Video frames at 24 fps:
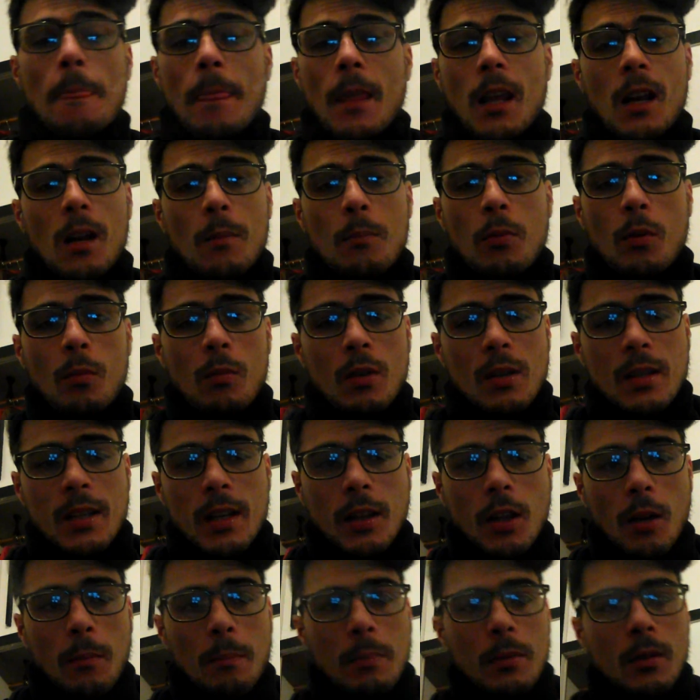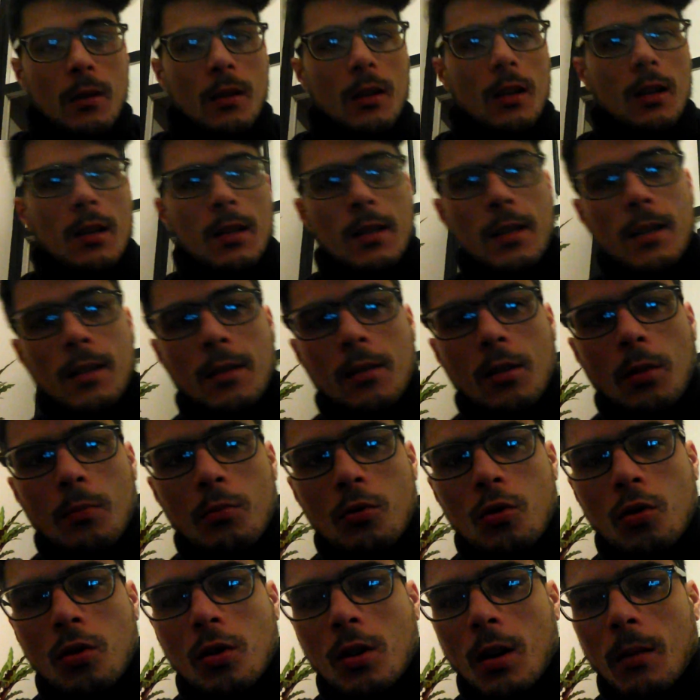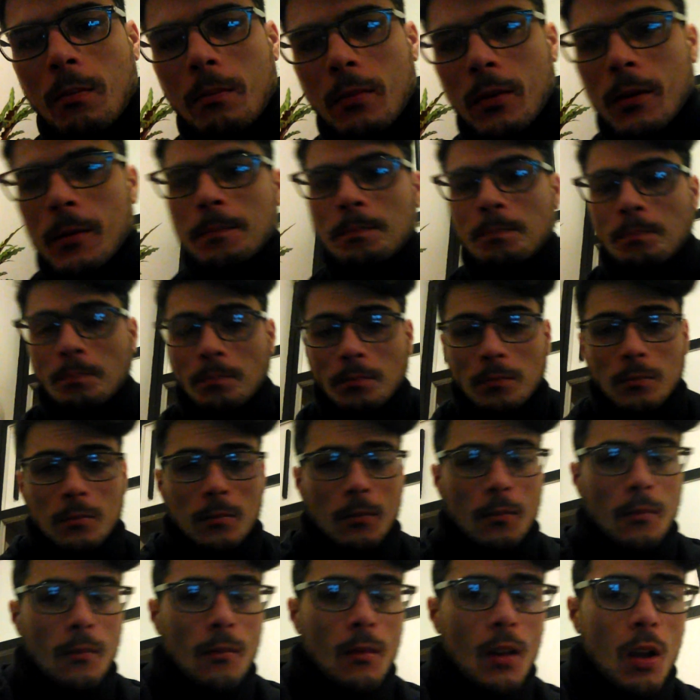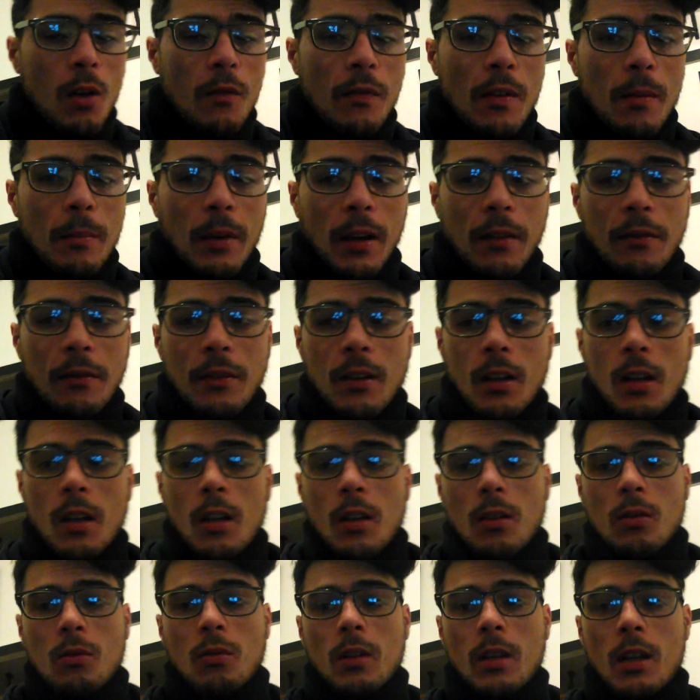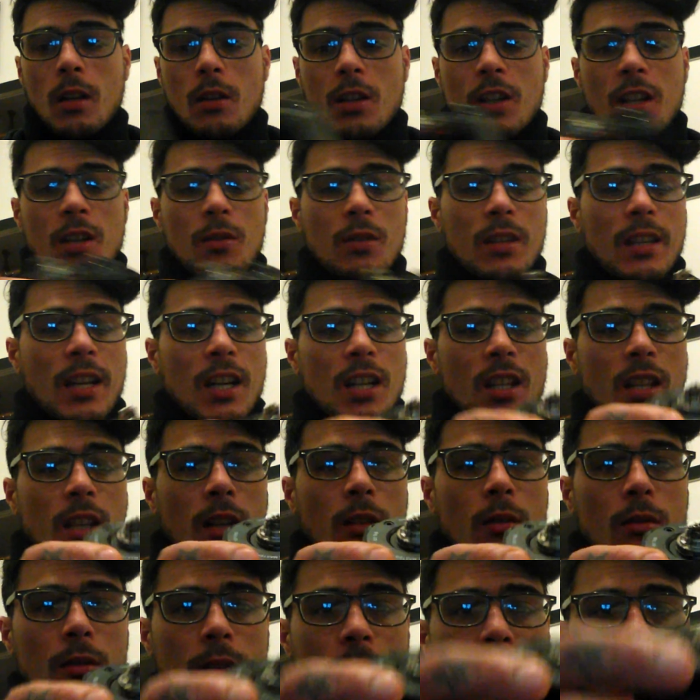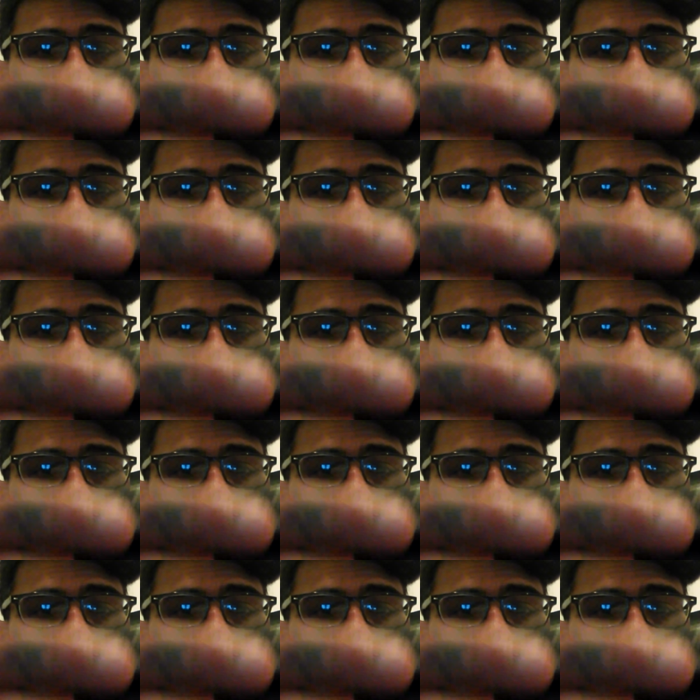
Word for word: Et là, pour moi, c'est le top. C'est le top du top. Enfin bref. Donc là, j'ai aussi acheté le